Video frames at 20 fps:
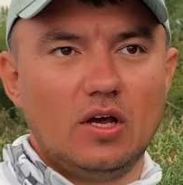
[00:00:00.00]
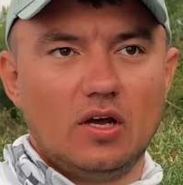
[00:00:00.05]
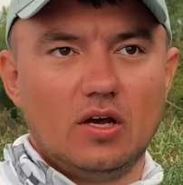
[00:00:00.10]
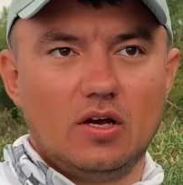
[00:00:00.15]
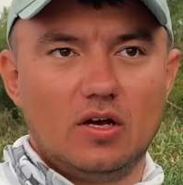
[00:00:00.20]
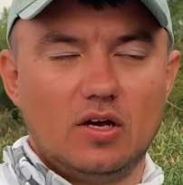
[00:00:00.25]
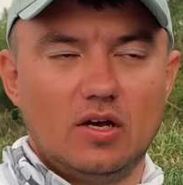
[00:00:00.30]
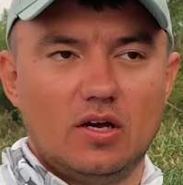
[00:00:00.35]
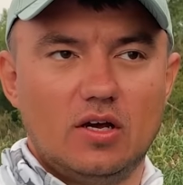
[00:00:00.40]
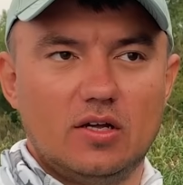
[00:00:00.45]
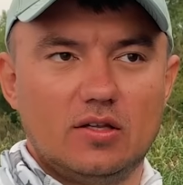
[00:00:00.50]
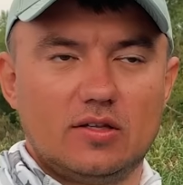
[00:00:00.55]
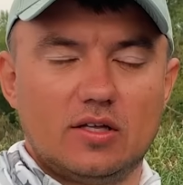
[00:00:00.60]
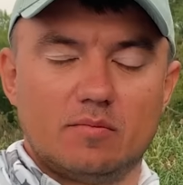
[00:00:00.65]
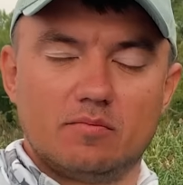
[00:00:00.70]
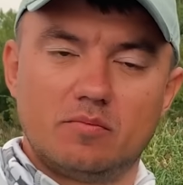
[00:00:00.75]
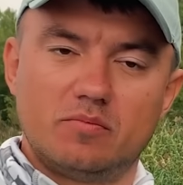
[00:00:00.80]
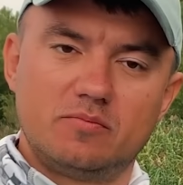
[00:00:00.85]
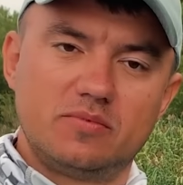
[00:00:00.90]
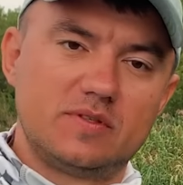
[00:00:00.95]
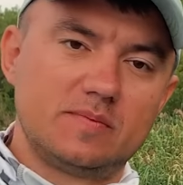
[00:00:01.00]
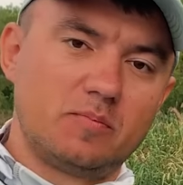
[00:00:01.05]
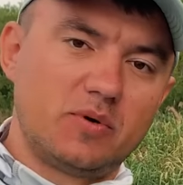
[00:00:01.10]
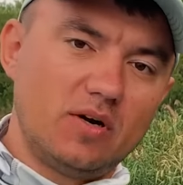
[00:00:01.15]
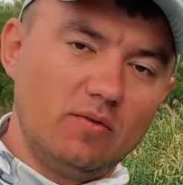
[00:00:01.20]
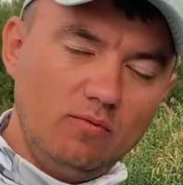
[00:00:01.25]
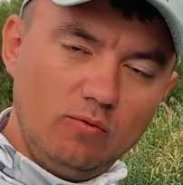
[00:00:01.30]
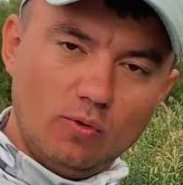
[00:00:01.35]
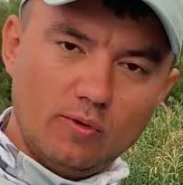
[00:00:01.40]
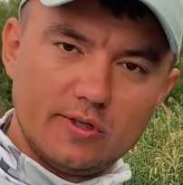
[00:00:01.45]
э, там, с
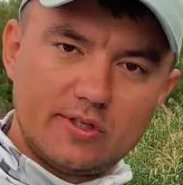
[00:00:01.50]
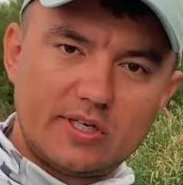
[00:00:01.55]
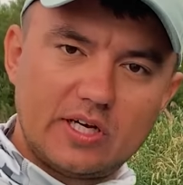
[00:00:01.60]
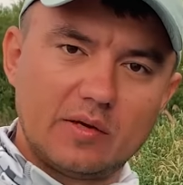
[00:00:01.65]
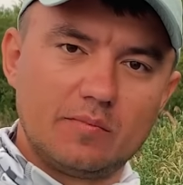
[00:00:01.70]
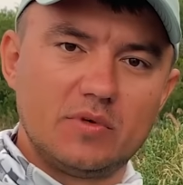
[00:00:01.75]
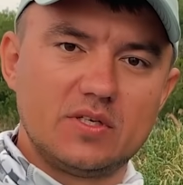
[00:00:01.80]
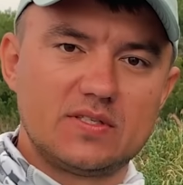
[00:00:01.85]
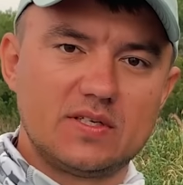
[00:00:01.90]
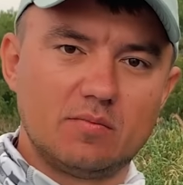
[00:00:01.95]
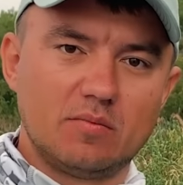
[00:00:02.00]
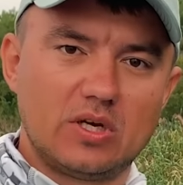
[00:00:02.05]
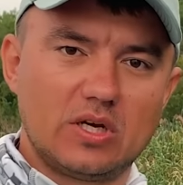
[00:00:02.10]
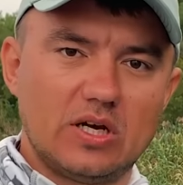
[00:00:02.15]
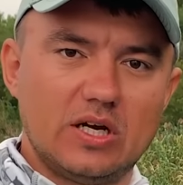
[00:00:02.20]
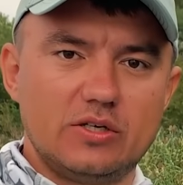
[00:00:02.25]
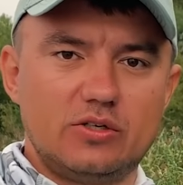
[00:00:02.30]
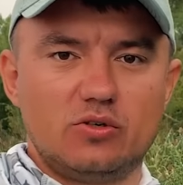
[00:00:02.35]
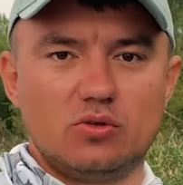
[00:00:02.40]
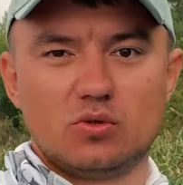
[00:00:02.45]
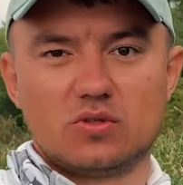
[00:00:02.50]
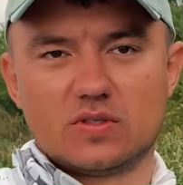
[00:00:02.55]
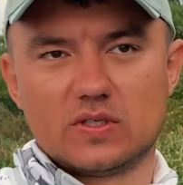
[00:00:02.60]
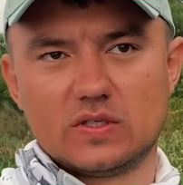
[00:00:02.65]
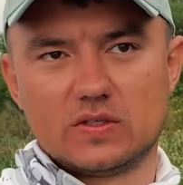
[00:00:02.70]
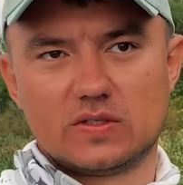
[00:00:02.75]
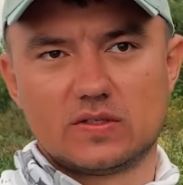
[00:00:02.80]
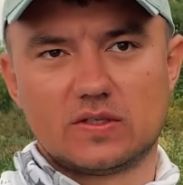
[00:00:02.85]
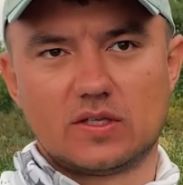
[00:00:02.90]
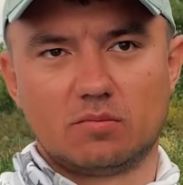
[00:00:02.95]
проводками заморачиваются,
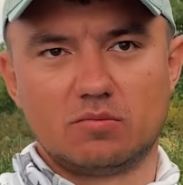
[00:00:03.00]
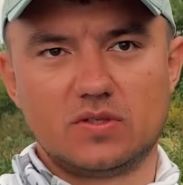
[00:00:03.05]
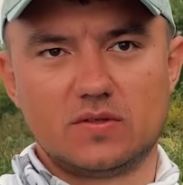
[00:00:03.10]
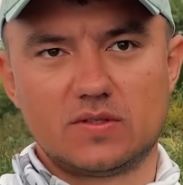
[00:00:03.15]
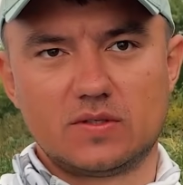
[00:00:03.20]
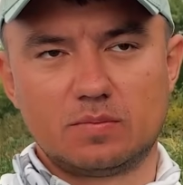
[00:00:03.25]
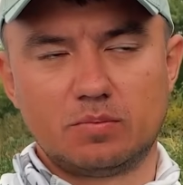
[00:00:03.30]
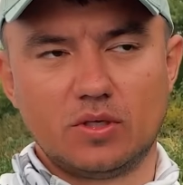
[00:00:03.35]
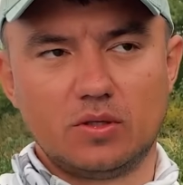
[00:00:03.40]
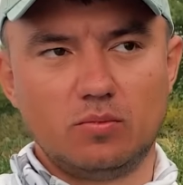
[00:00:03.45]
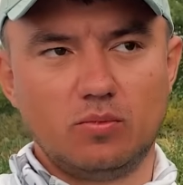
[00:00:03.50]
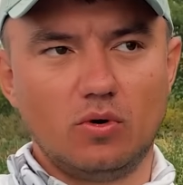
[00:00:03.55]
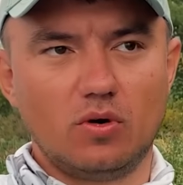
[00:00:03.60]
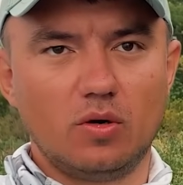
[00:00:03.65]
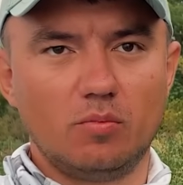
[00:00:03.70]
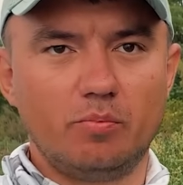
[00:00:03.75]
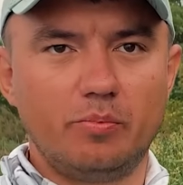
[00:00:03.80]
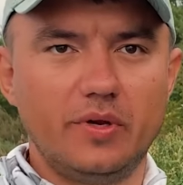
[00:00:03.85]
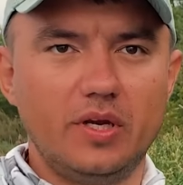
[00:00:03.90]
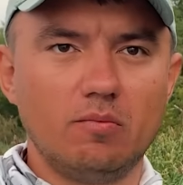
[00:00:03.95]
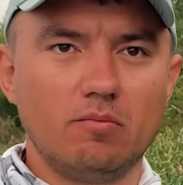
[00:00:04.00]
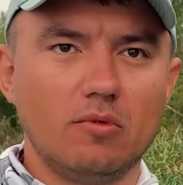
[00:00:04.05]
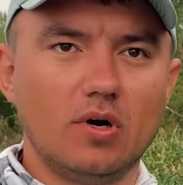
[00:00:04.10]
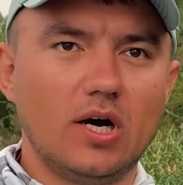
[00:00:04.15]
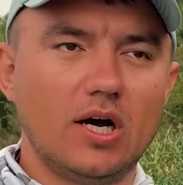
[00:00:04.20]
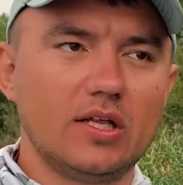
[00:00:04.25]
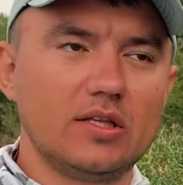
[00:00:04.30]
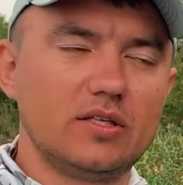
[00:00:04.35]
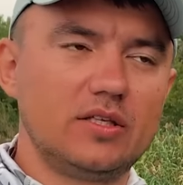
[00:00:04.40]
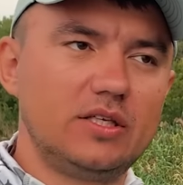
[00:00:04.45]
с, там, с подбором
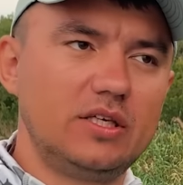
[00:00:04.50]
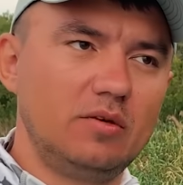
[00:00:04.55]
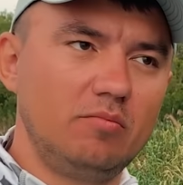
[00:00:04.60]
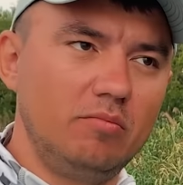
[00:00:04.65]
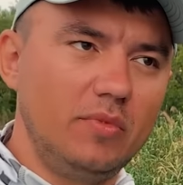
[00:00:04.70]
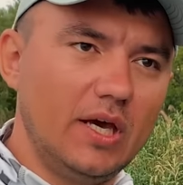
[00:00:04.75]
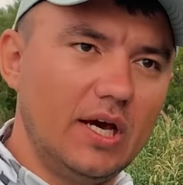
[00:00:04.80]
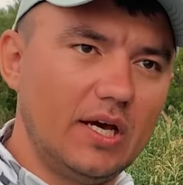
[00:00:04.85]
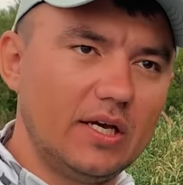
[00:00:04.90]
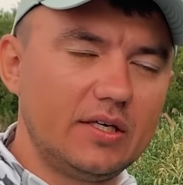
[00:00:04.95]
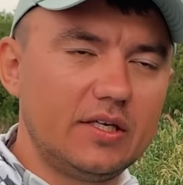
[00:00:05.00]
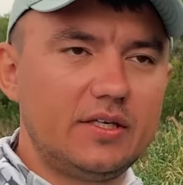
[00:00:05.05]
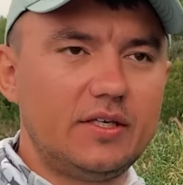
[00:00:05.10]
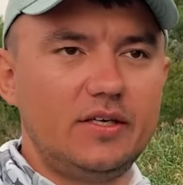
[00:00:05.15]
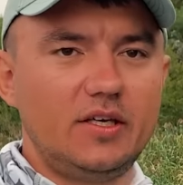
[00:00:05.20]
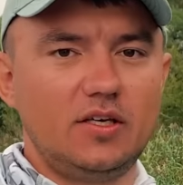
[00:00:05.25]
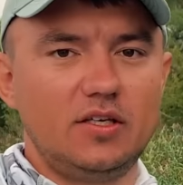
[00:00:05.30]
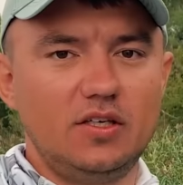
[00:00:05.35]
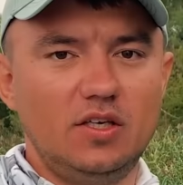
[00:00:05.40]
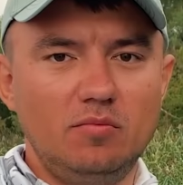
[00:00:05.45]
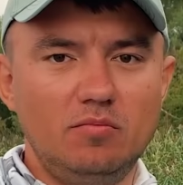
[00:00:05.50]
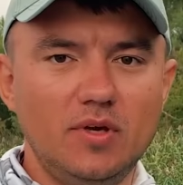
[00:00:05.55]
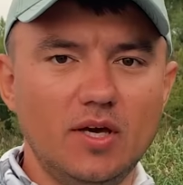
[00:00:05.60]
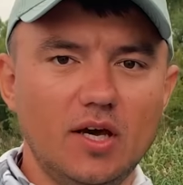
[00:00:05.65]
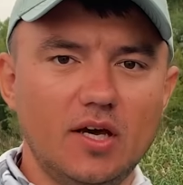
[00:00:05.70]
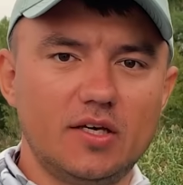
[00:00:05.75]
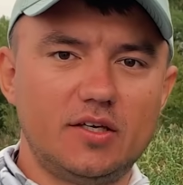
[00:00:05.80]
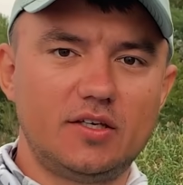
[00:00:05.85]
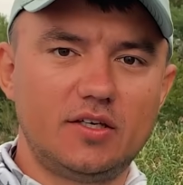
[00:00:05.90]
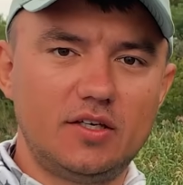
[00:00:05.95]
приманки, мягкие, не
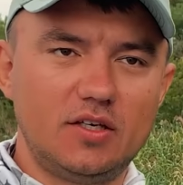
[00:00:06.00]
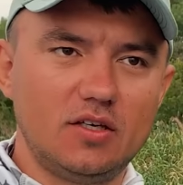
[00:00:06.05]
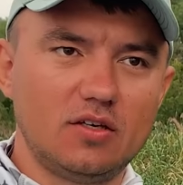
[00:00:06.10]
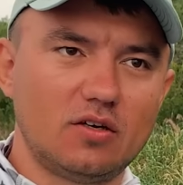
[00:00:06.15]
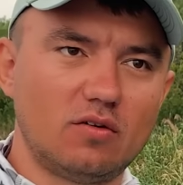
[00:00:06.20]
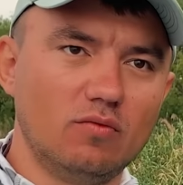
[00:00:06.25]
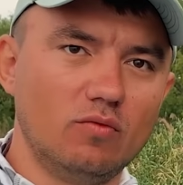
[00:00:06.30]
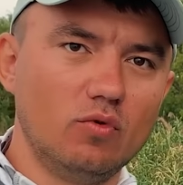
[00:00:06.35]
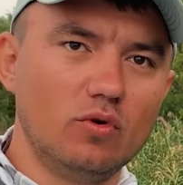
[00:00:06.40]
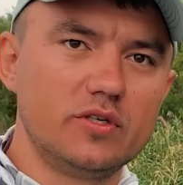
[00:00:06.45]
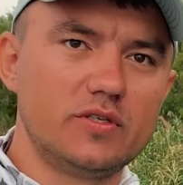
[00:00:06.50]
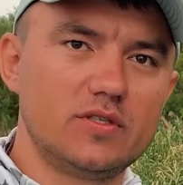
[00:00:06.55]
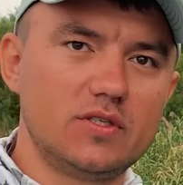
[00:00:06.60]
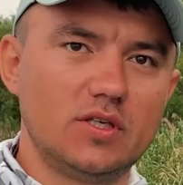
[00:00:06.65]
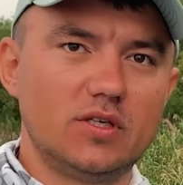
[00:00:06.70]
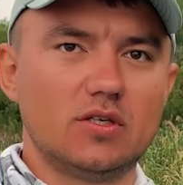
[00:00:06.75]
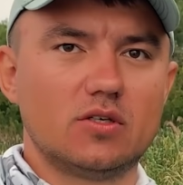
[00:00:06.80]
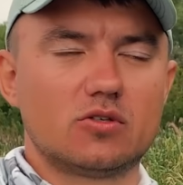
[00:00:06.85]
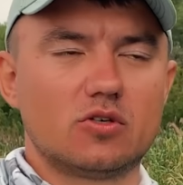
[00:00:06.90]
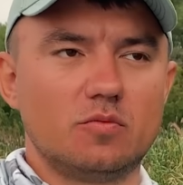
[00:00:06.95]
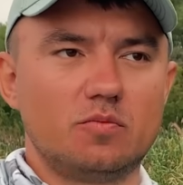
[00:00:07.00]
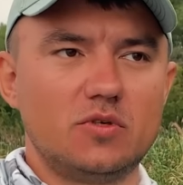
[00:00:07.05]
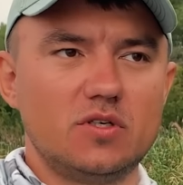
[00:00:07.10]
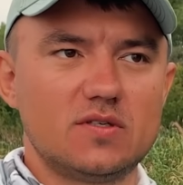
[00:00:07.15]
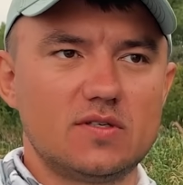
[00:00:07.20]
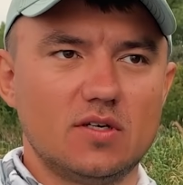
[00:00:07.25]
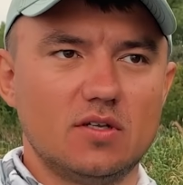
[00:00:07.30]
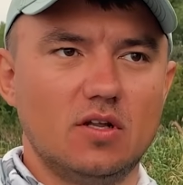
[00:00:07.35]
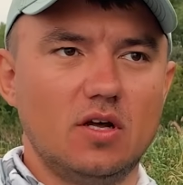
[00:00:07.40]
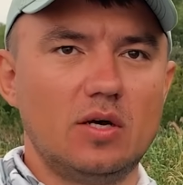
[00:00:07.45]
мягкие, хвостики, чтобы не
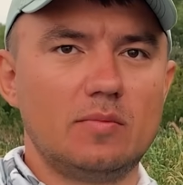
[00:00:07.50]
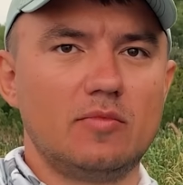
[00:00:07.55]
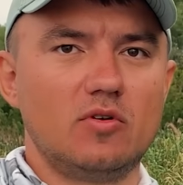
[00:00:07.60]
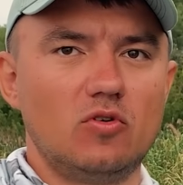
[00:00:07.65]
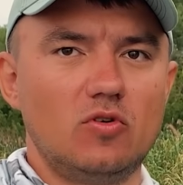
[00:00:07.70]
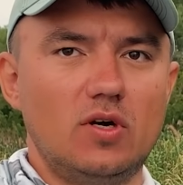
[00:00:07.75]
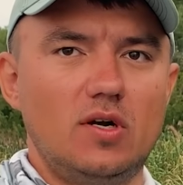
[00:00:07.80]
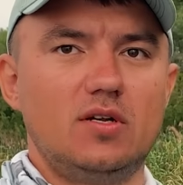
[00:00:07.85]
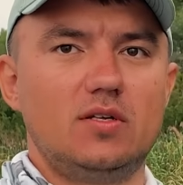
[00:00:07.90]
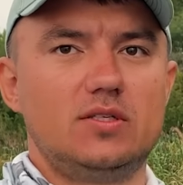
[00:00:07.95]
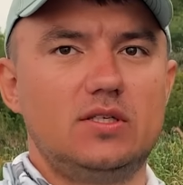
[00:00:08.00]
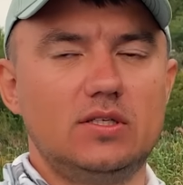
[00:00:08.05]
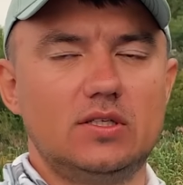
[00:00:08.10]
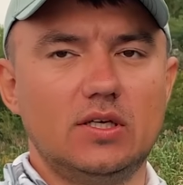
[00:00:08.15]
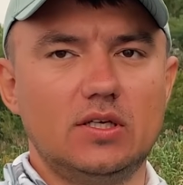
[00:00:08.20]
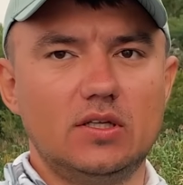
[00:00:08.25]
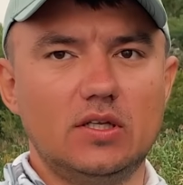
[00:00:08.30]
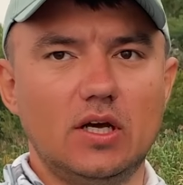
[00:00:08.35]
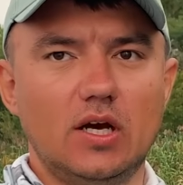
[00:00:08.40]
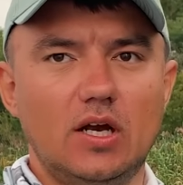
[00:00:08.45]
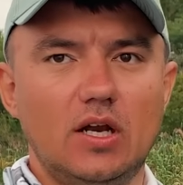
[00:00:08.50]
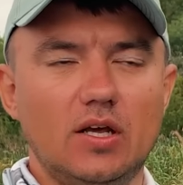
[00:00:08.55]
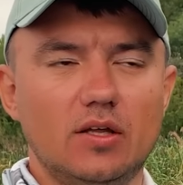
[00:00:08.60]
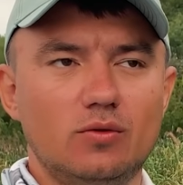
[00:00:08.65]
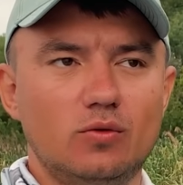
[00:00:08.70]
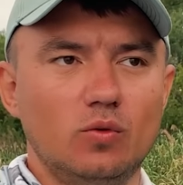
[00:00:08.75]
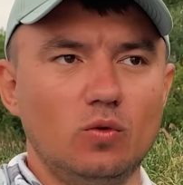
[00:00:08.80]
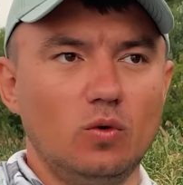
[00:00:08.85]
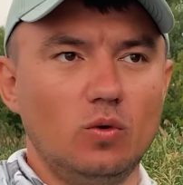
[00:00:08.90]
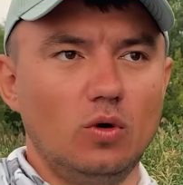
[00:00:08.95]
заламывались и так далее,
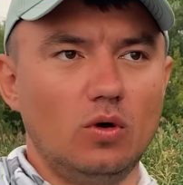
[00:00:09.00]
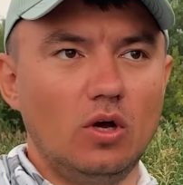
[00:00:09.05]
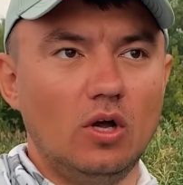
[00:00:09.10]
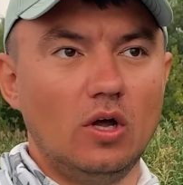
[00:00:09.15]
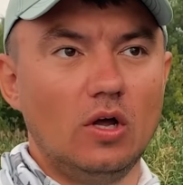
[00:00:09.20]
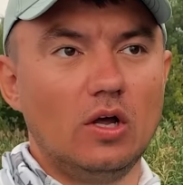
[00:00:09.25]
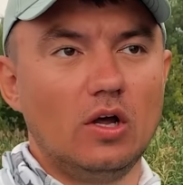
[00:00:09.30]
то